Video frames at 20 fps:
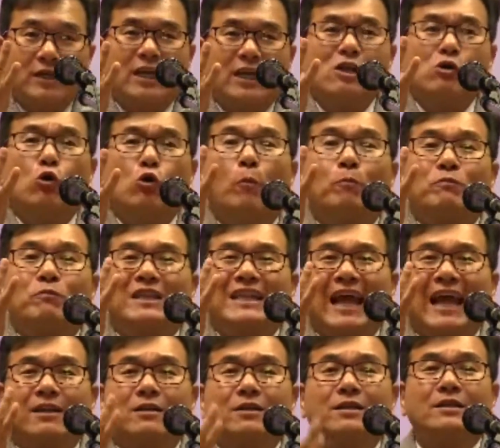
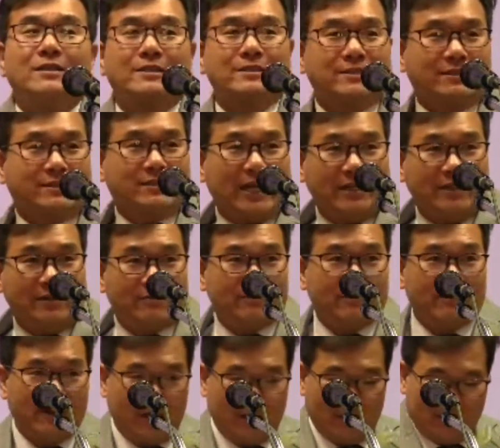일곱 대를
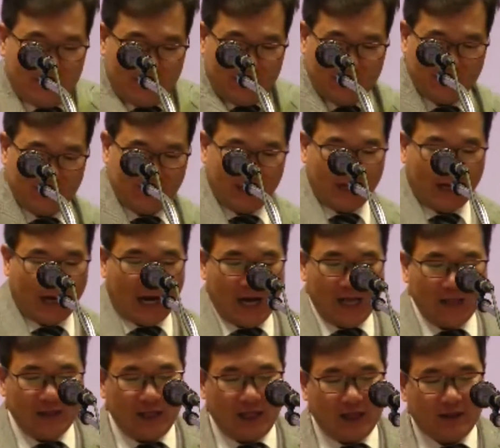때리는 거예요.
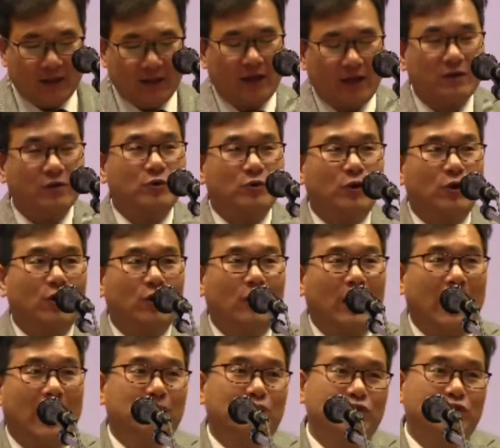한 대
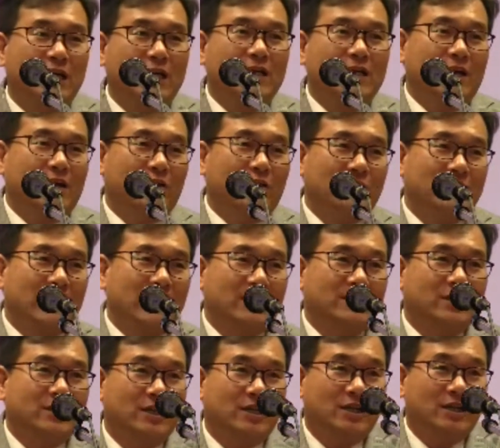때려도 아프잖아요,
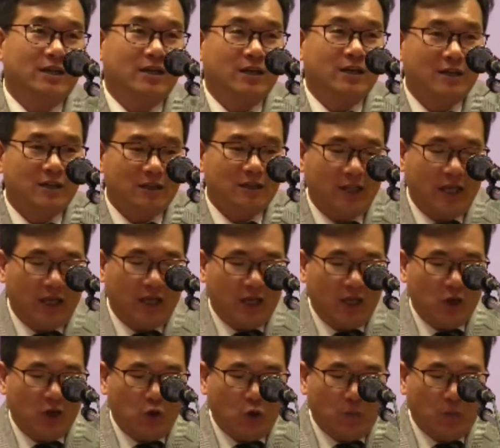사실. 근데
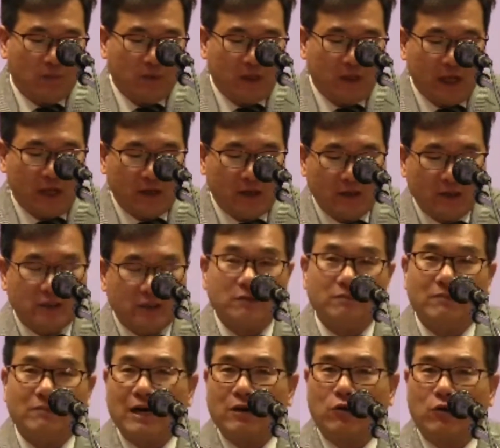일곱 대를
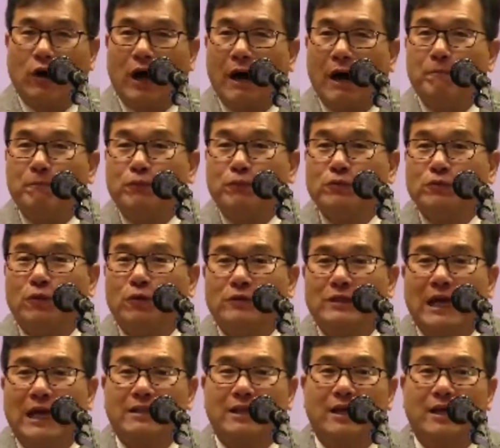지금 맞고
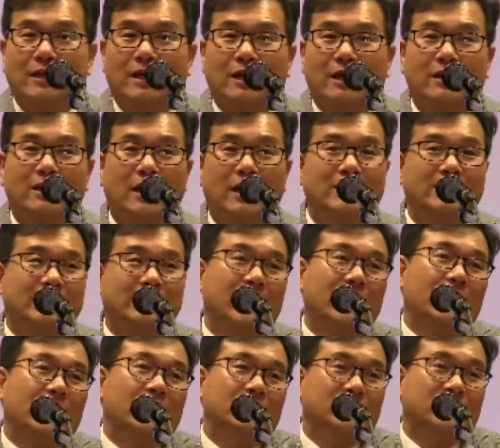앞으로 나타나게 될
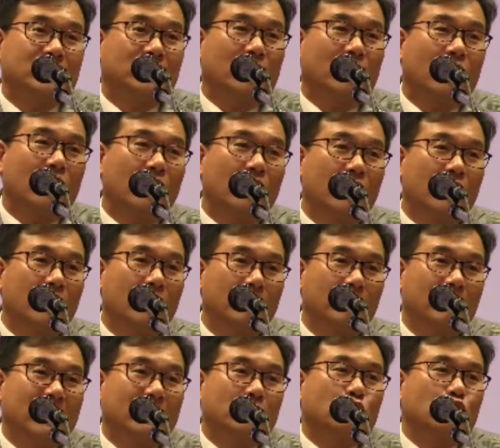세 가지 더
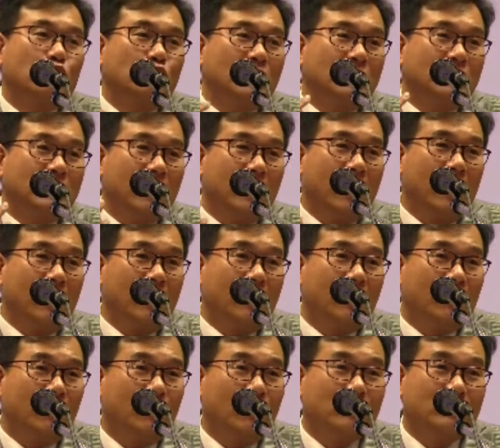메뚜기
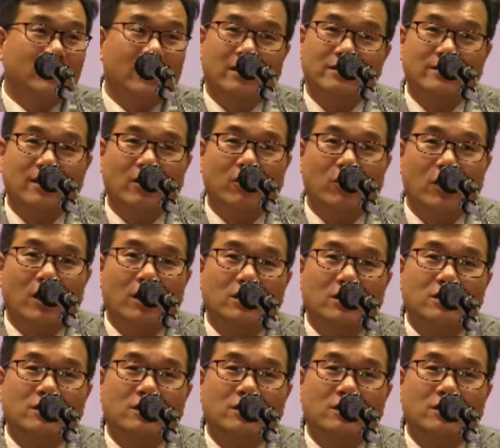재앙, 혹시 아세요?